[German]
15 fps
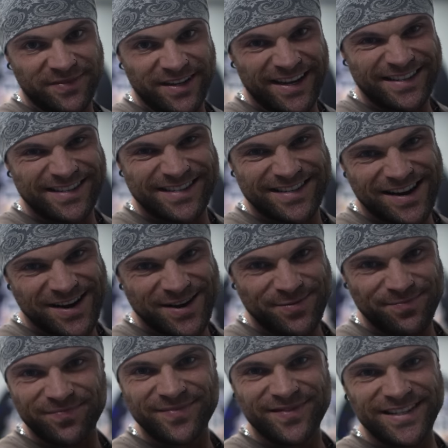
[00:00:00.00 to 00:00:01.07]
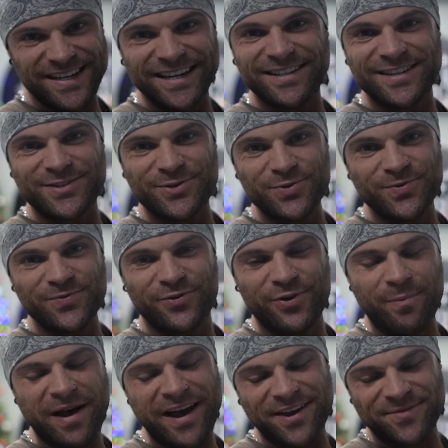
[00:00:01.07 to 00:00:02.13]
It's time, Diät ist
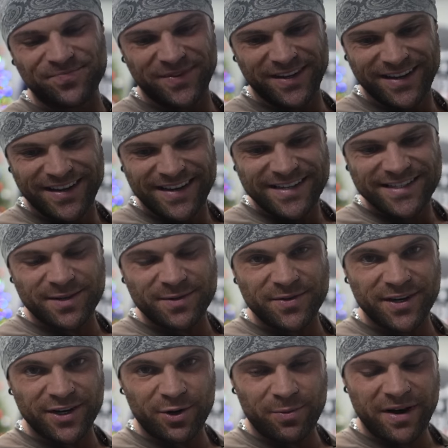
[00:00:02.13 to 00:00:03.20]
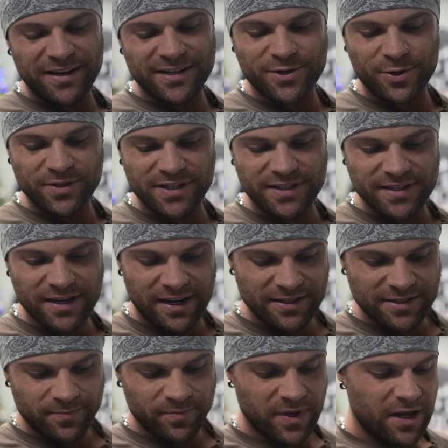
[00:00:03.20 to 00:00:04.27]
vorbei. Jetzt gibt es wieder normales
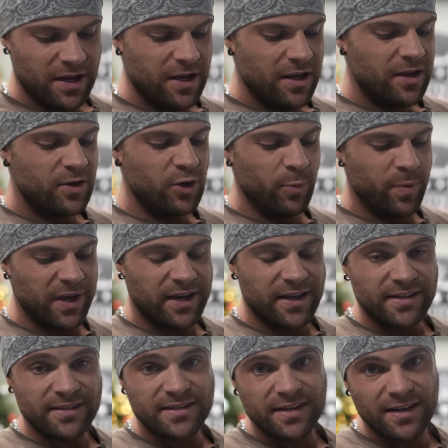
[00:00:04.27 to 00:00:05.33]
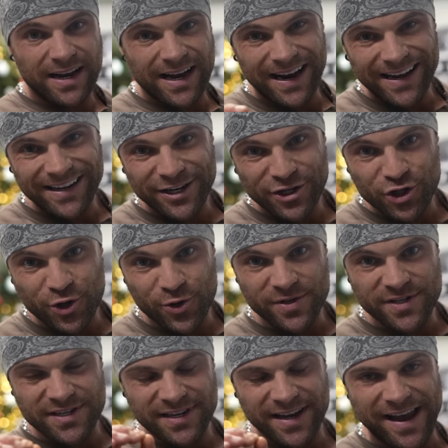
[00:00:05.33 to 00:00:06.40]
Konzentrat. Übrigens, kleiner
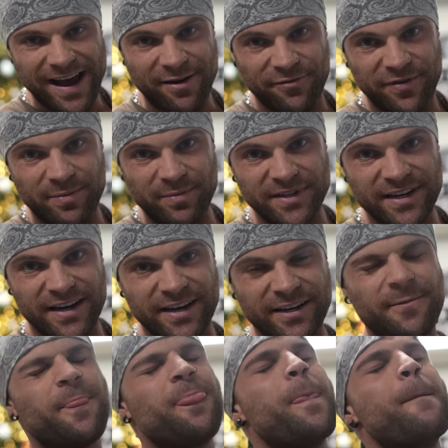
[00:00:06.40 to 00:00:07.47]
Schuss Kaffee mit rein.